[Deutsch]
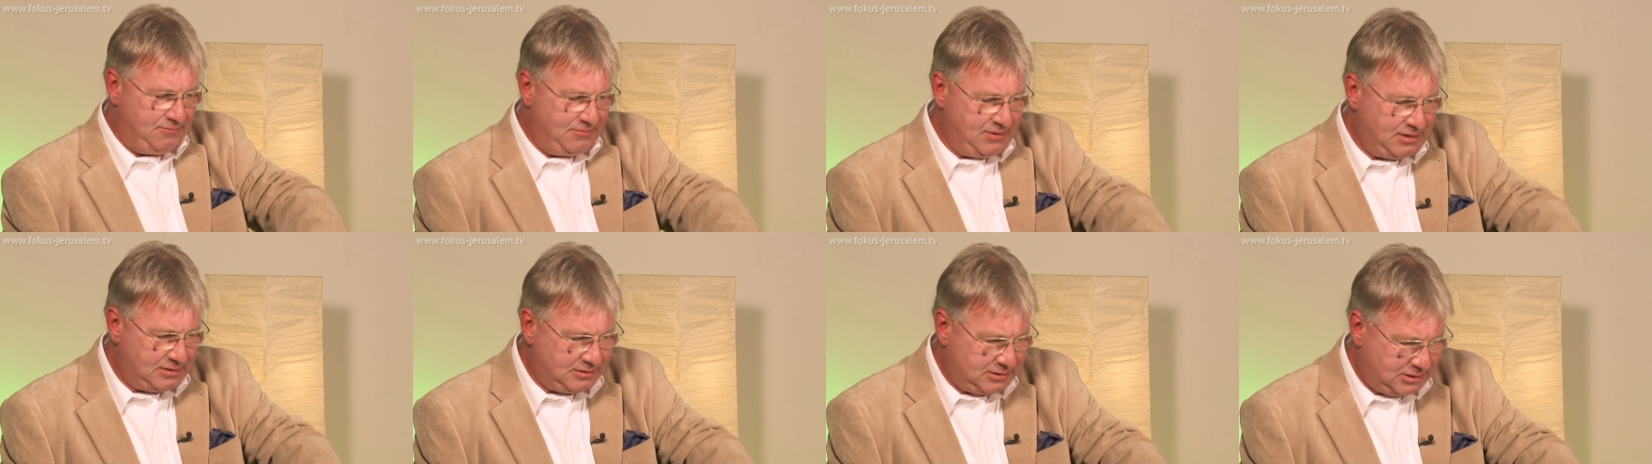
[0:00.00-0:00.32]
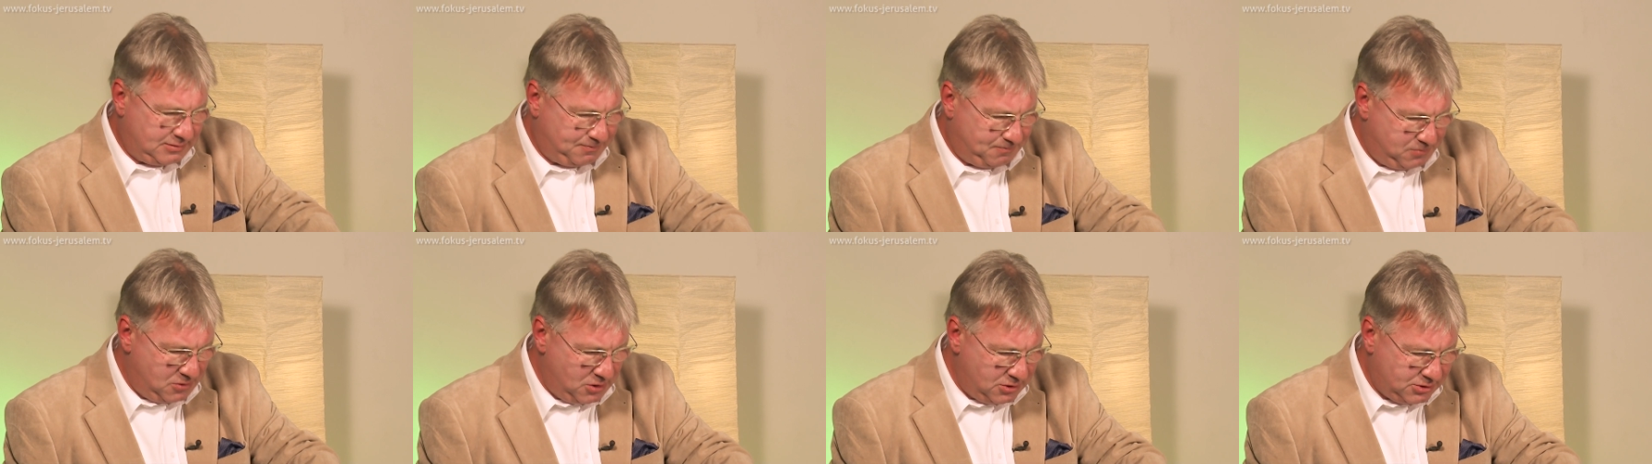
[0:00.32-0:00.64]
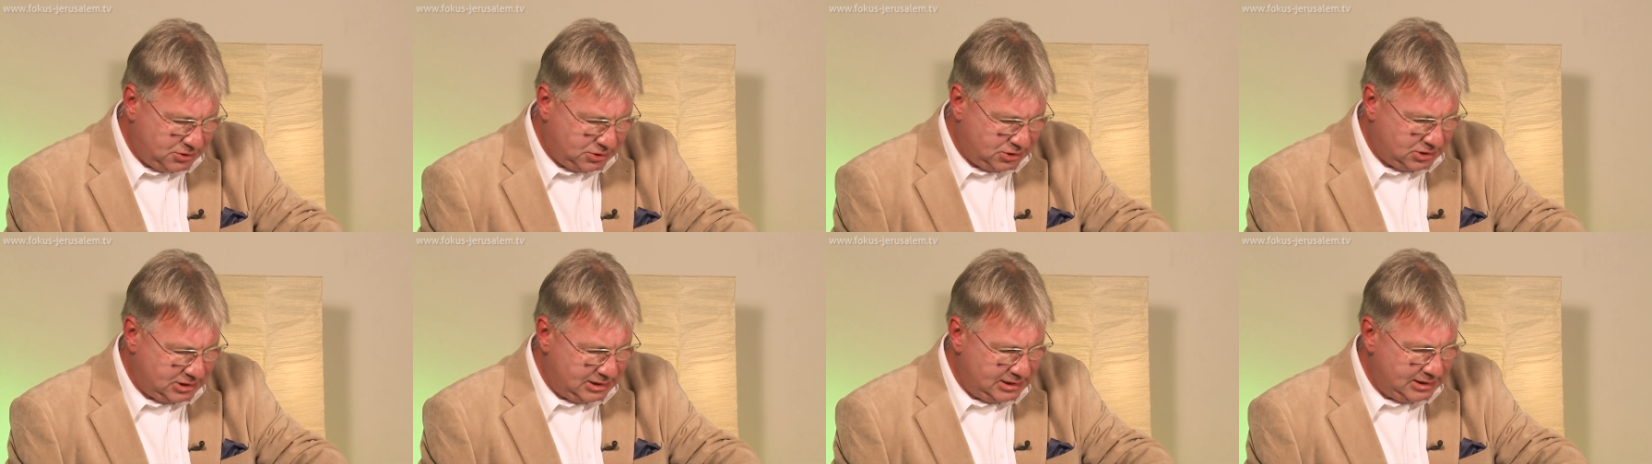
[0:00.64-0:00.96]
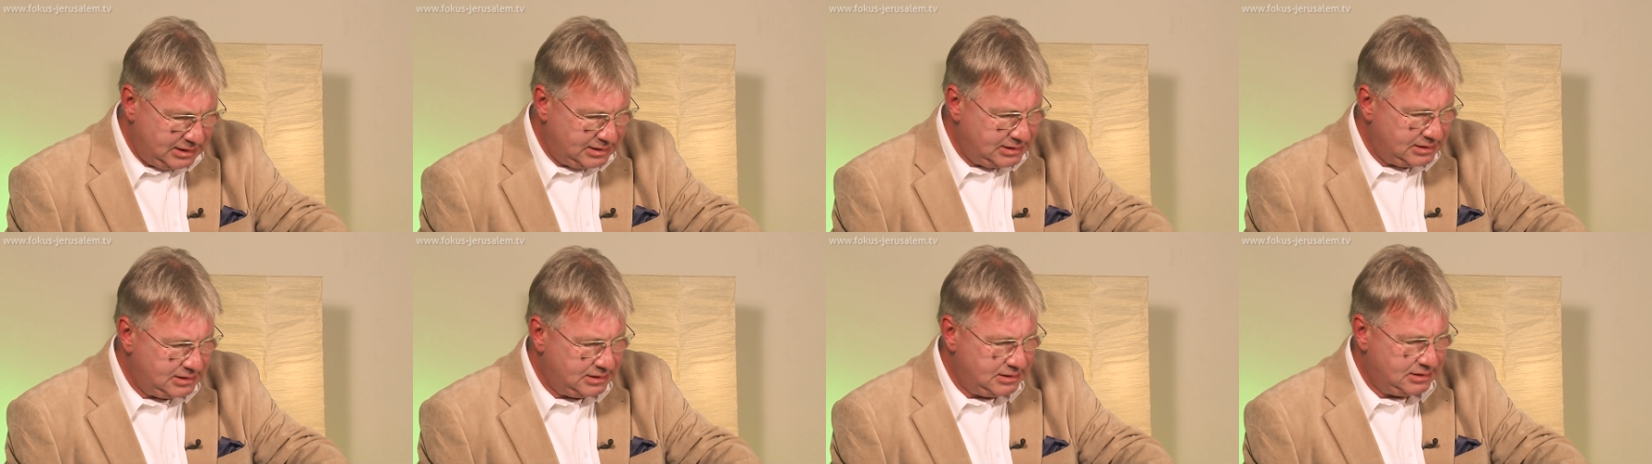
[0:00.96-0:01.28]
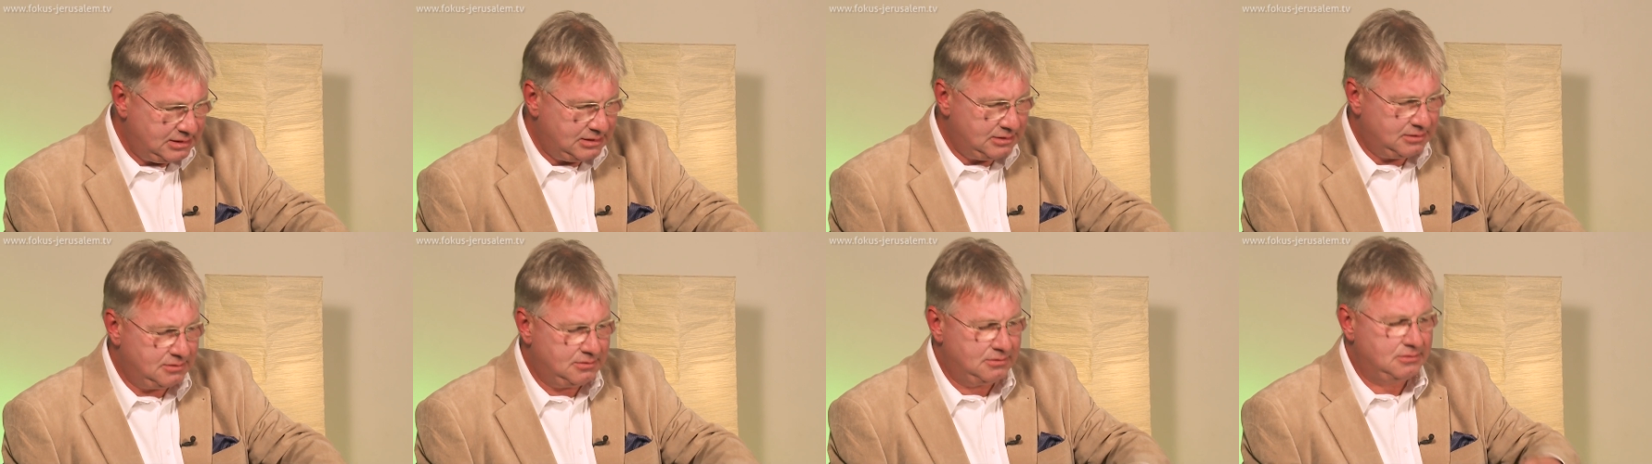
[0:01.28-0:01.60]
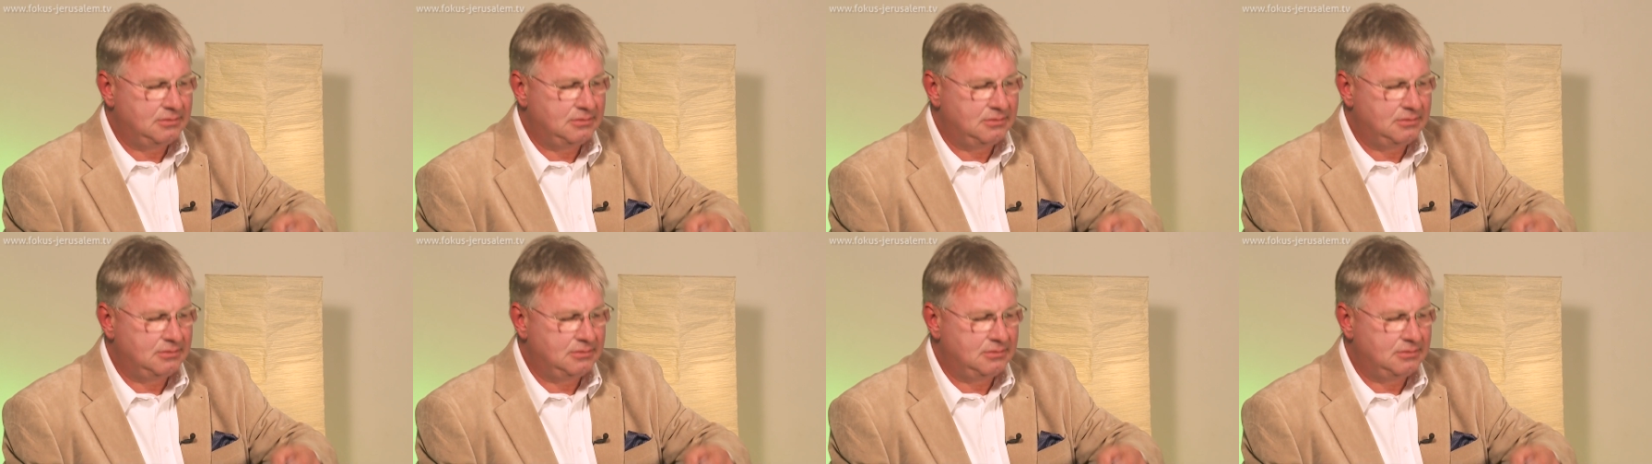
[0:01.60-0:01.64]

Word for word: wird plötzlich